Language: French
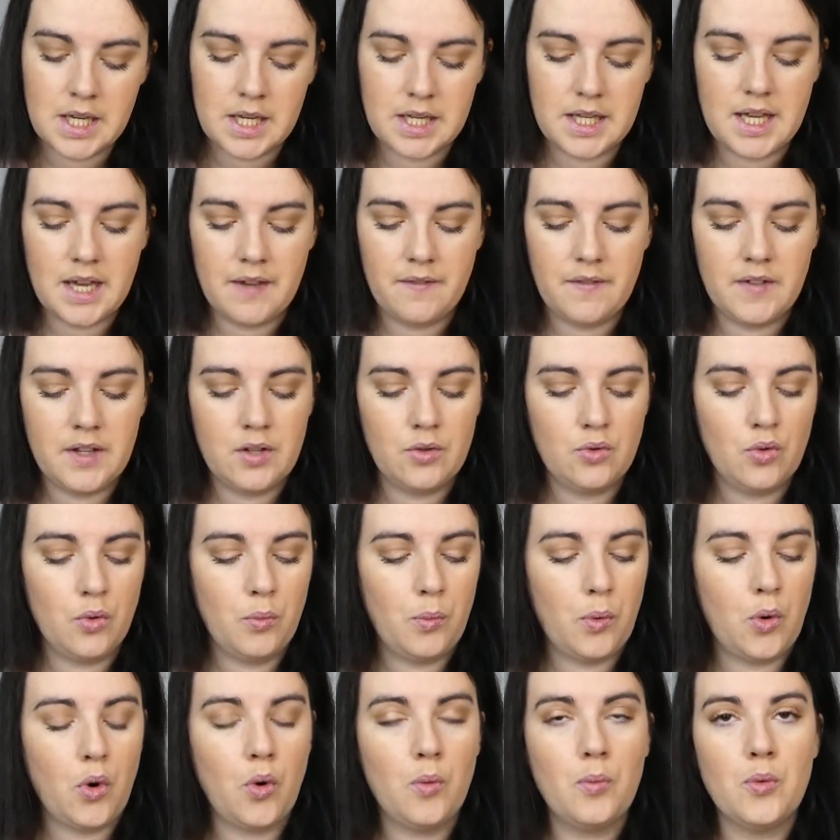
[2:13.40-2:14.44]
Il y avait
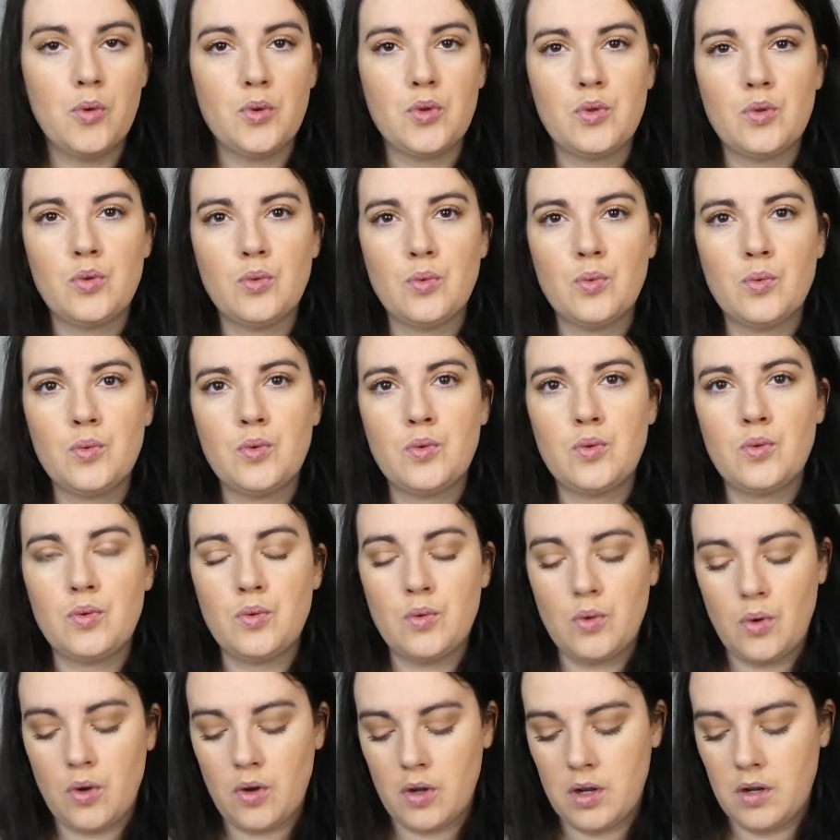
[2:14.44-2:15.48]
une promotion
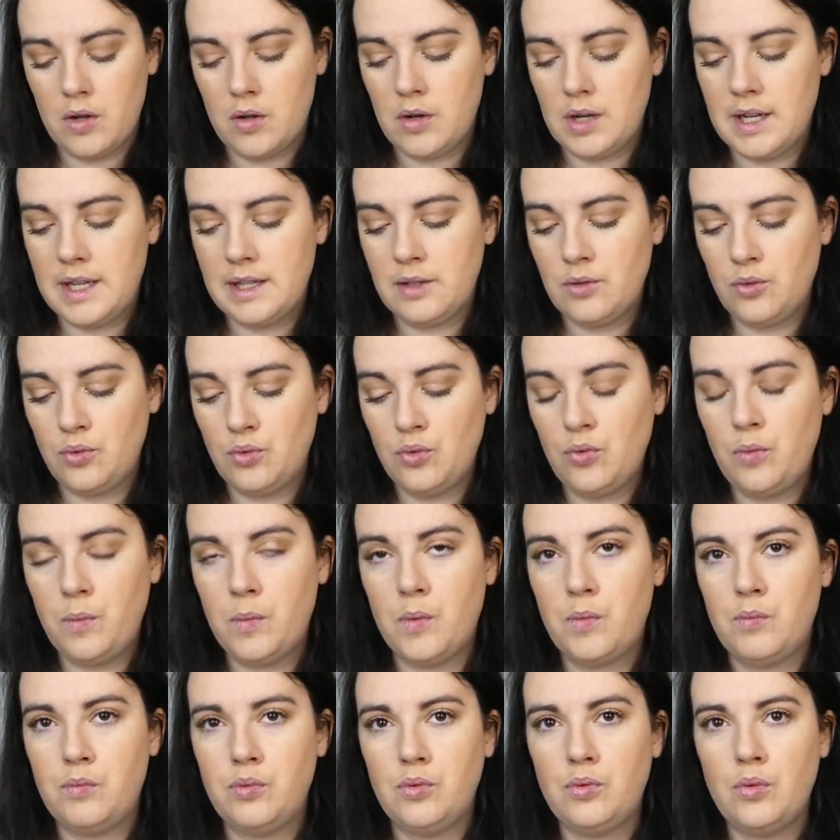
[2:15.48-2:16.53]
sur euh, les soupes
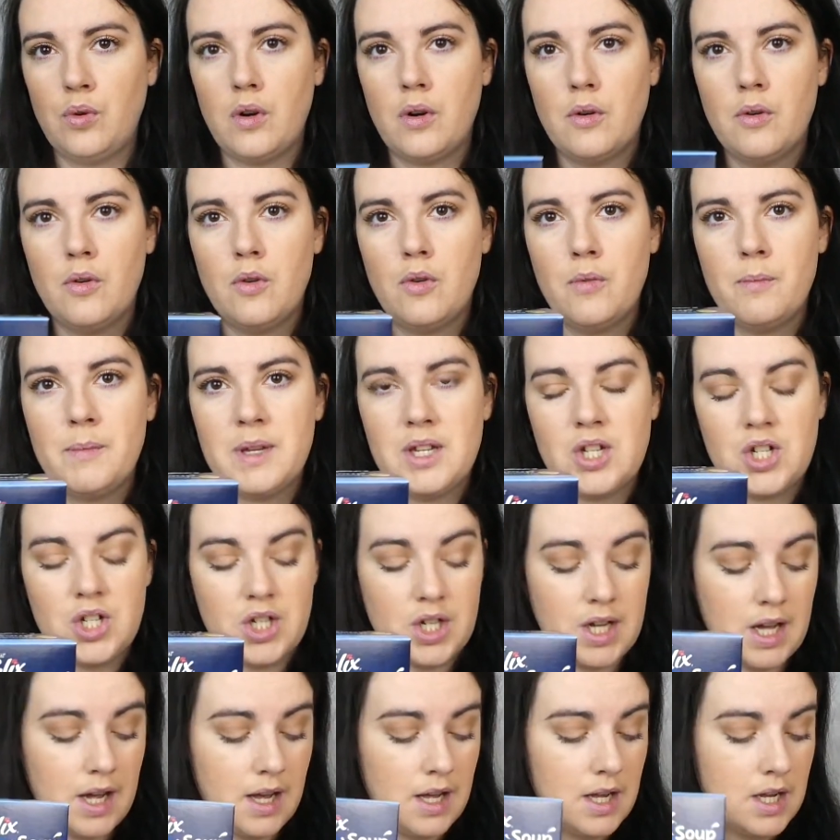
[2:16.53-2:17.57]
pour euh, mes
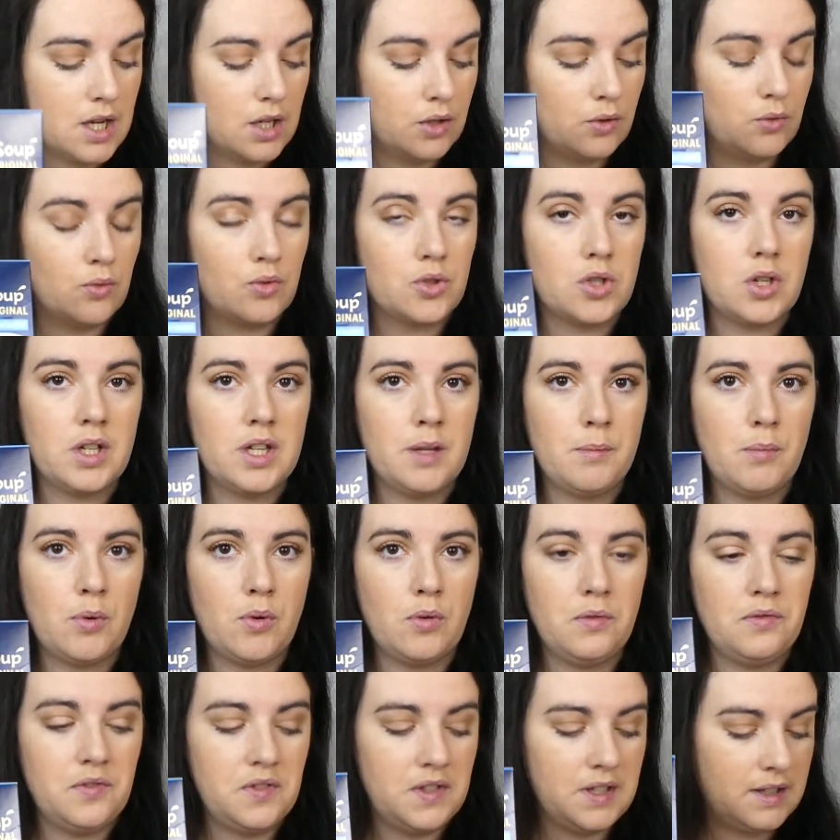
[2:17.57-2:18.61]
chats. Donc j'en ai
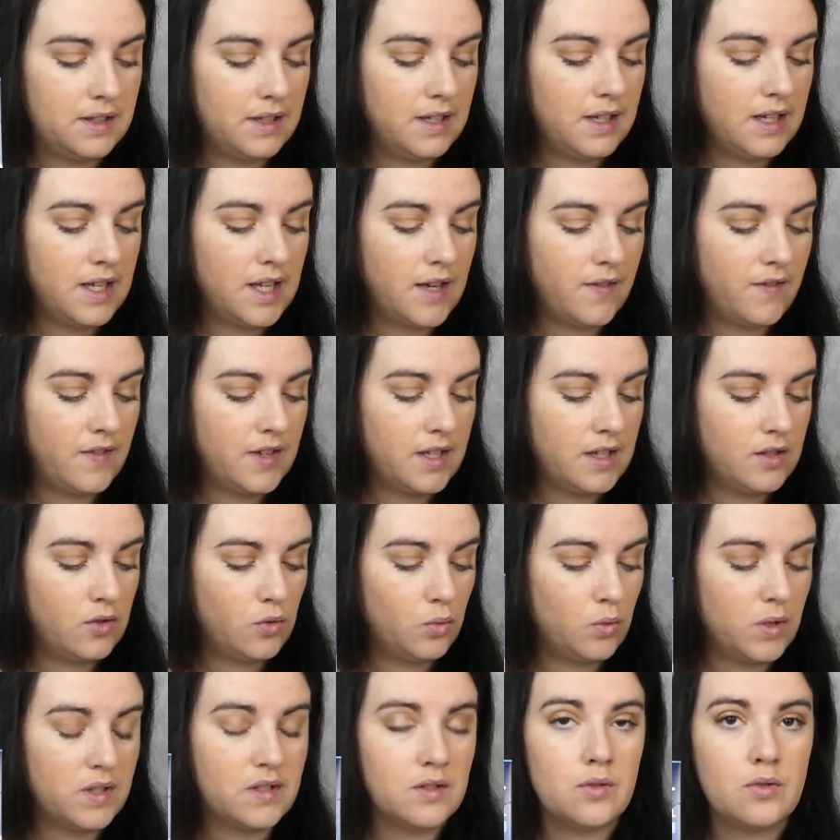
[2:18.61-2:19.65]
profité. Il y avait
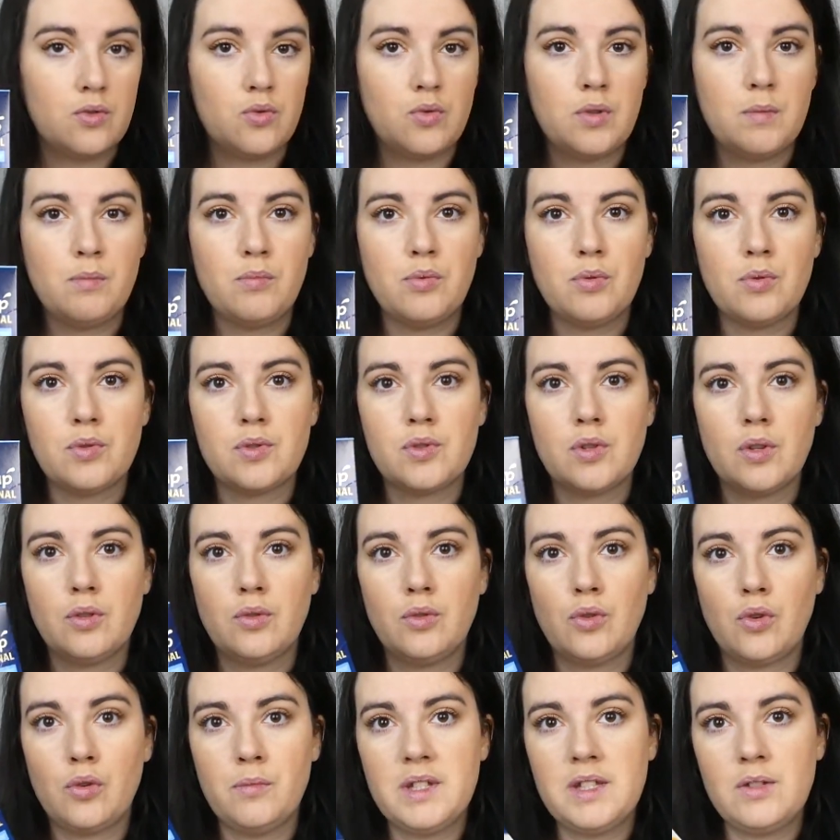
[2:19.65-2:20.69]
68%
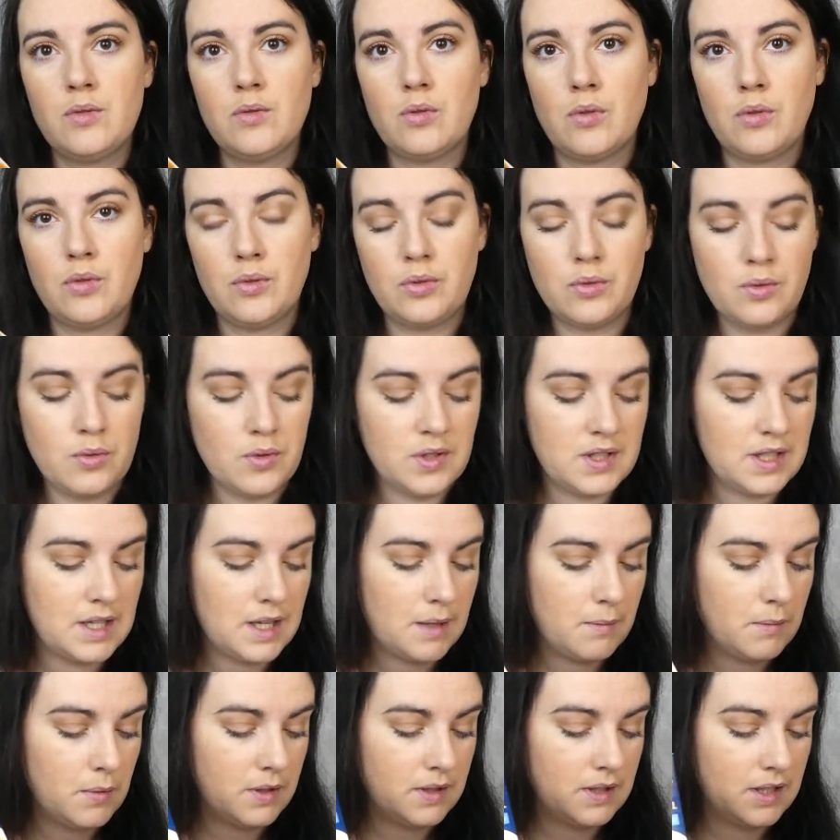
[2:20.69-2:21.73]
de remise sur le
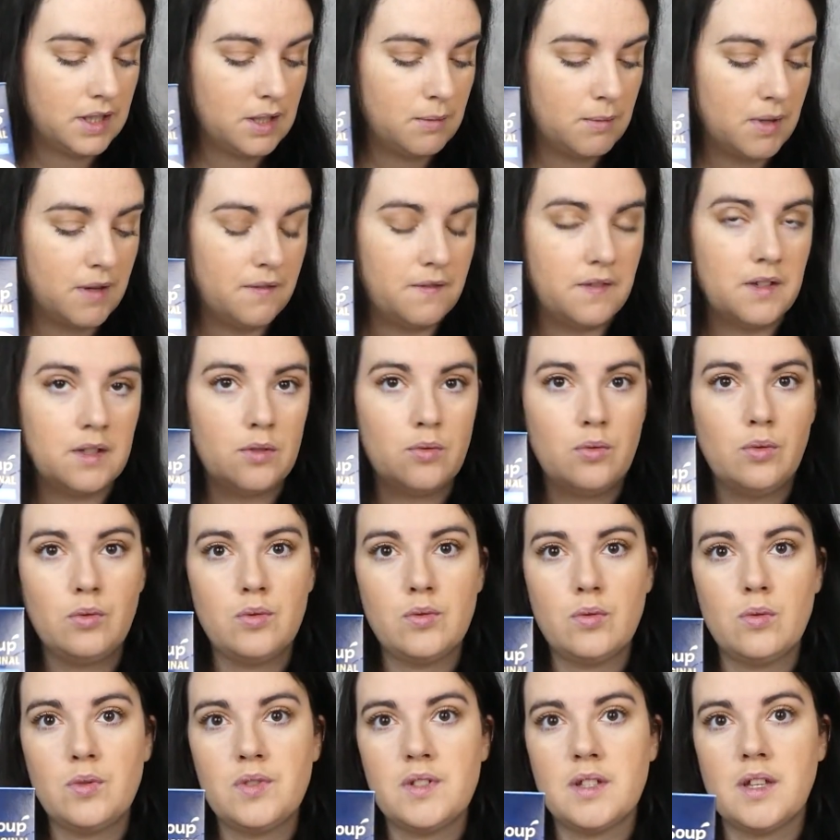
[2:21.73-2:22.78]
deuxième. Ce qui m'a fait
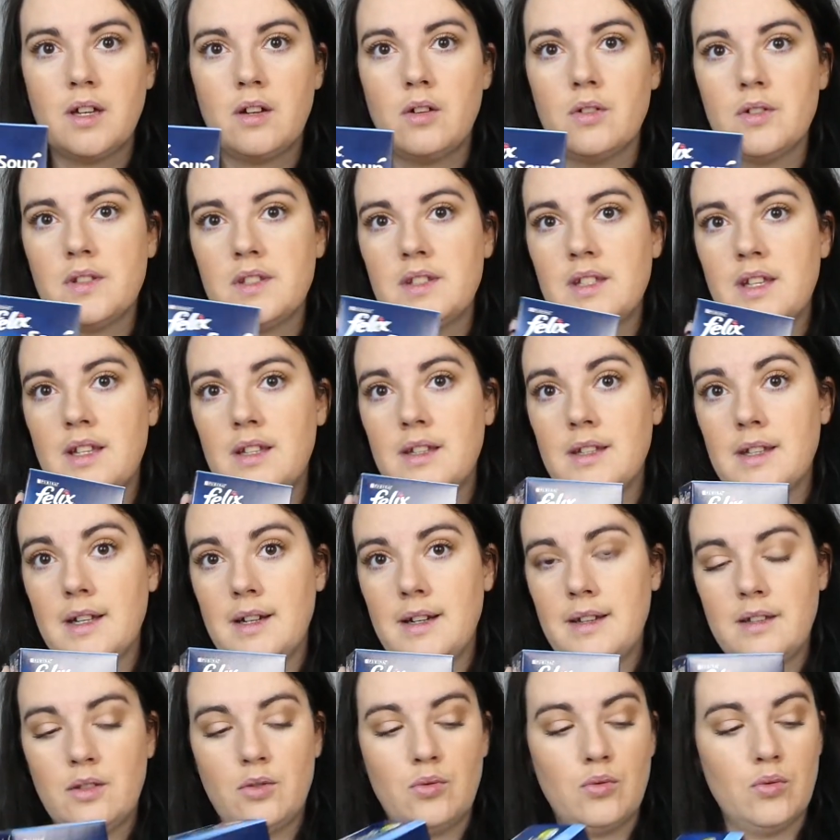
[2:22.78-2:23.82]
2,57€
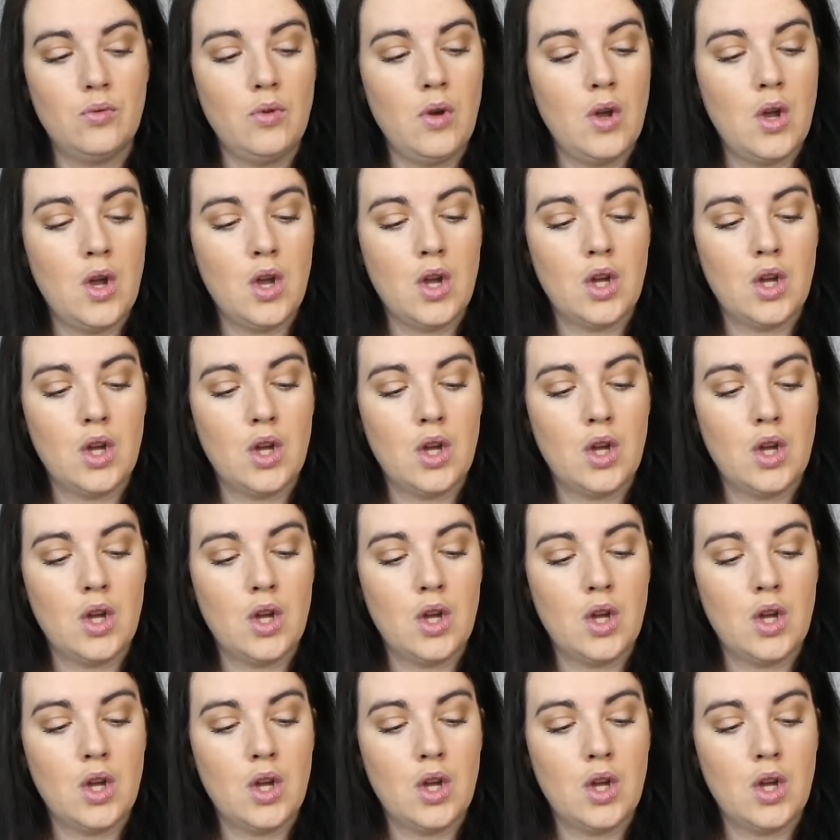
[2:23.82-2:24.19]
les deux.